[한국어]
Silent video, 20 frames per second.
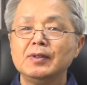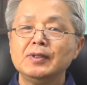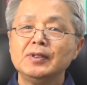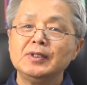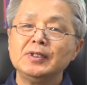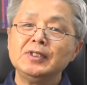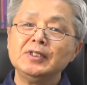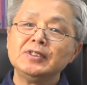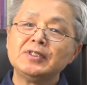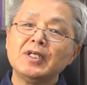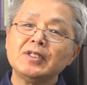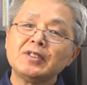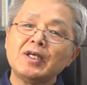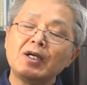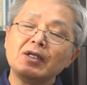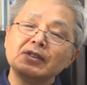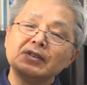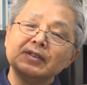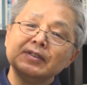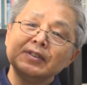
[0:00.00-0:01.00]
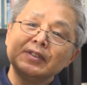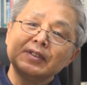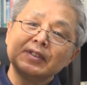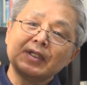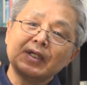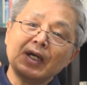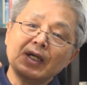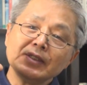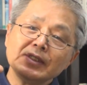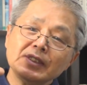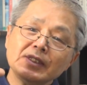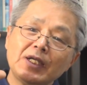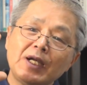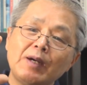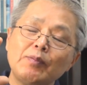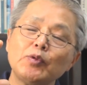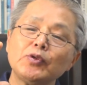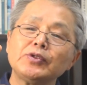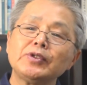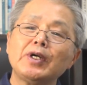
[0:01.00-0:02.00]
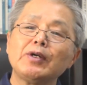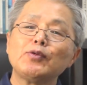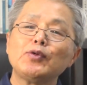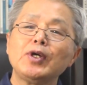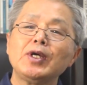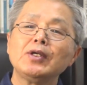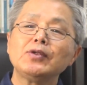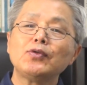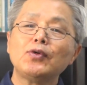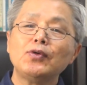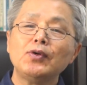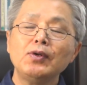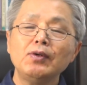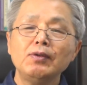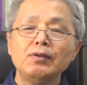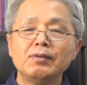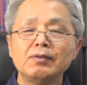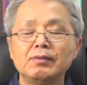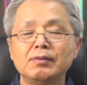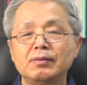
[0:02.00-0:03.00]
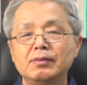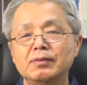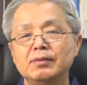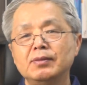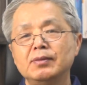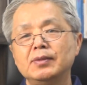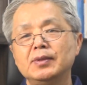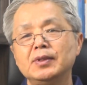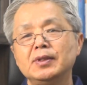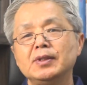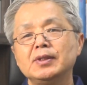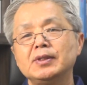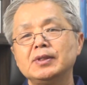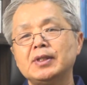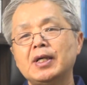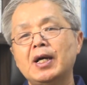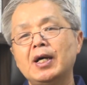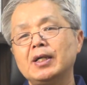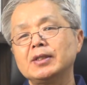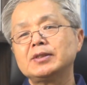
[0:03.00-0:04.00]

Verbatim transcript: 이 세상 끝까지 가본다고 해도 나